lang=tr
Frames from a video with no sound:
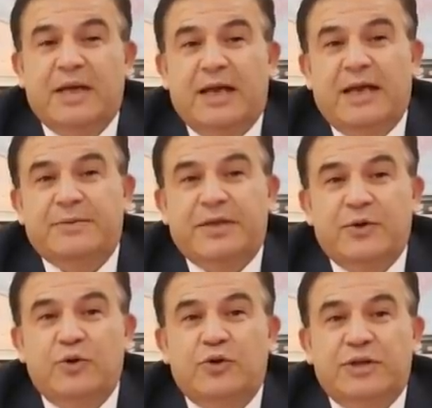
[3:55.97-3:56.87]
Hepsi de
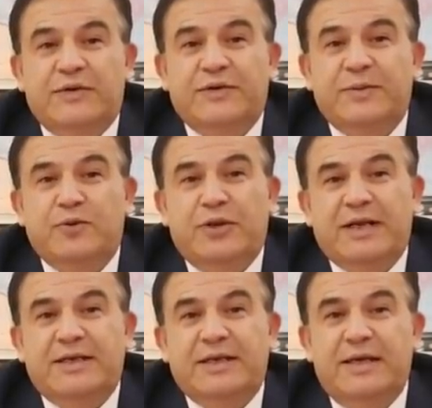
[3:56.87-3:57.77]
küçük çiftçi.
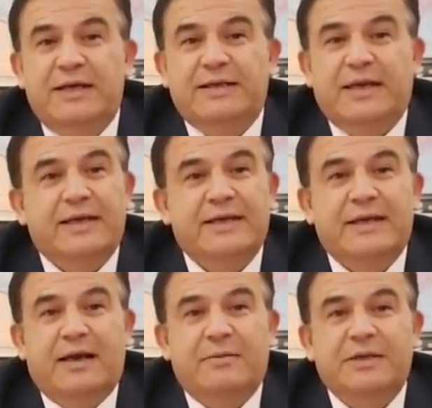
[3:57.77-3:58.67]
Bunlar çekilirse ne
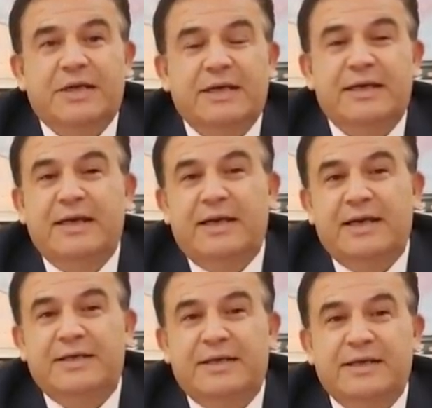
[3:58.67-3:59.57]
yapacak? Neyle
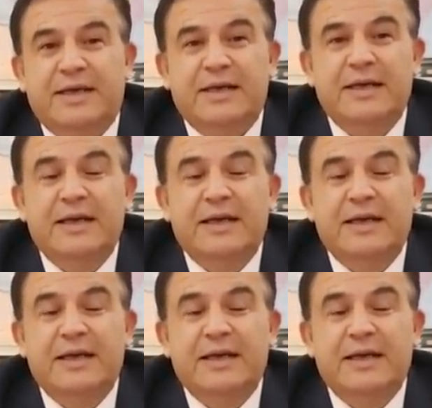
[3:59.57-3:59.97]
geçinecek?